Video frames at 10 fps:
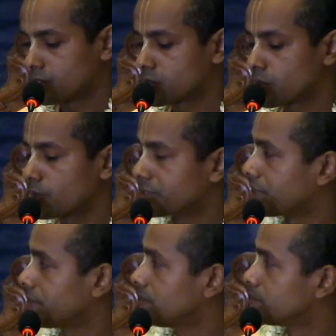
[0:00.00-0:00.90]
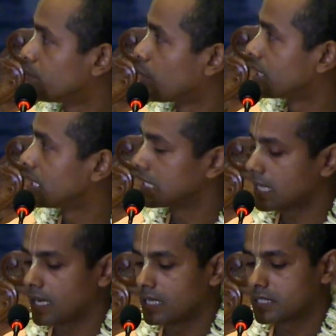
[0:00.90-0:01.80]
শ্লোকটি বোর্ডে
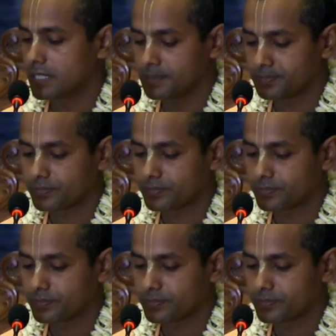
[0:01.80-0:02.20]
লেখা আছে